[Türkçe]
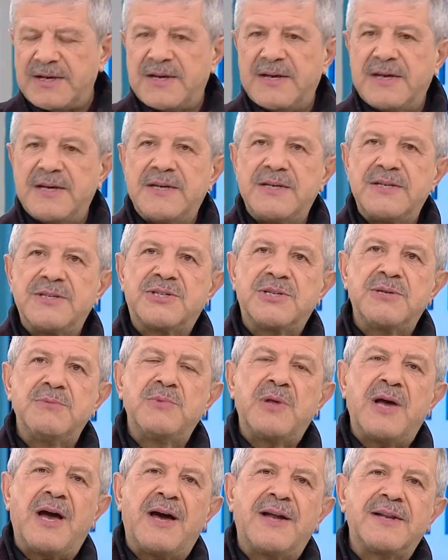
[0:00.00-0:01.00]
e,
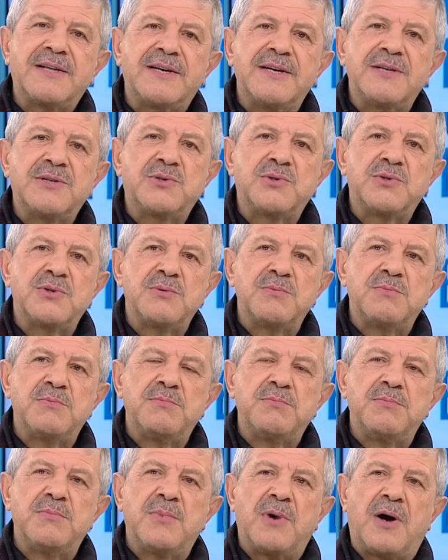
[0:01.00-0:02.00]
şimdi herkes
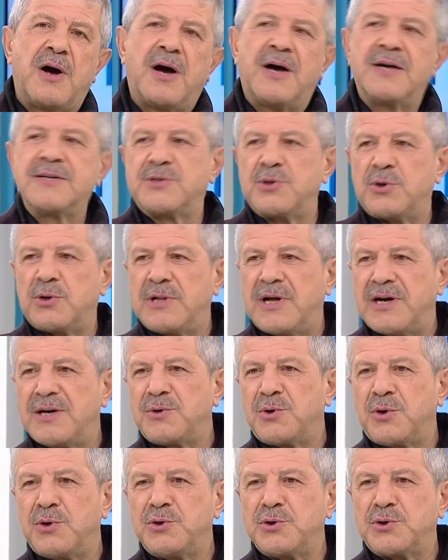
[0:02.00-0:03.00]
ağzı
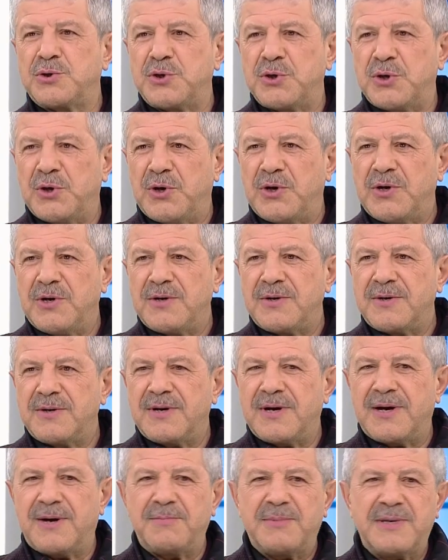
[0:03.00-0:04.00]
olan konuşuyor. Ha,
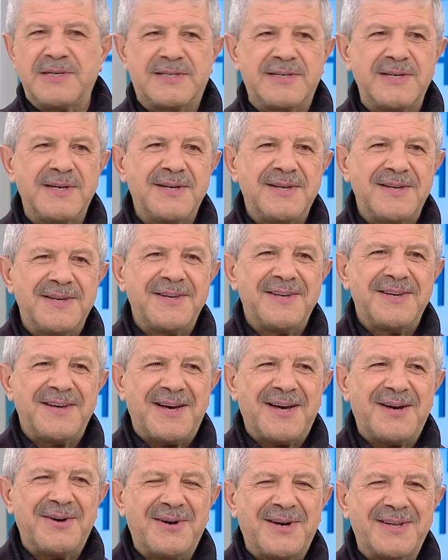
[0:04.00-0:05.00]
yani ee, başladık. Biz,
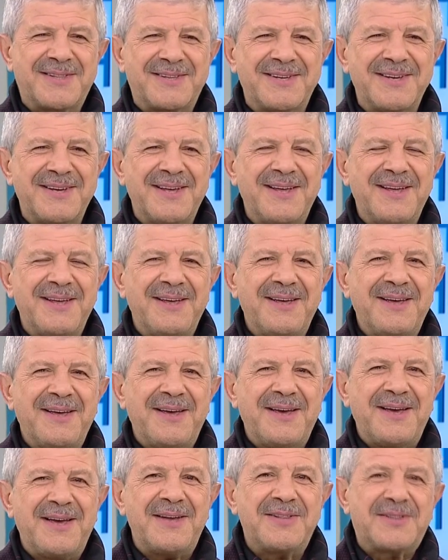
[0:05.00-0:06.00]
evet.
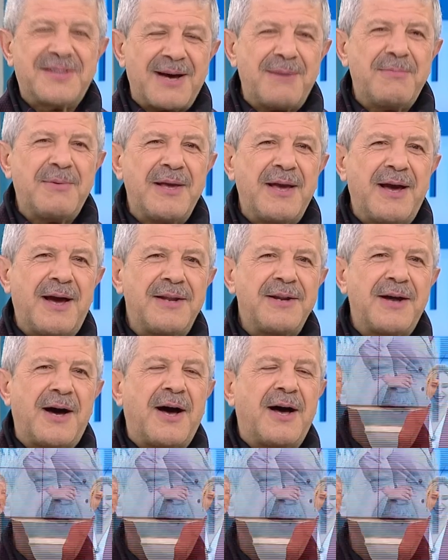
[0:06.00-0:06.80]
E, tabii yani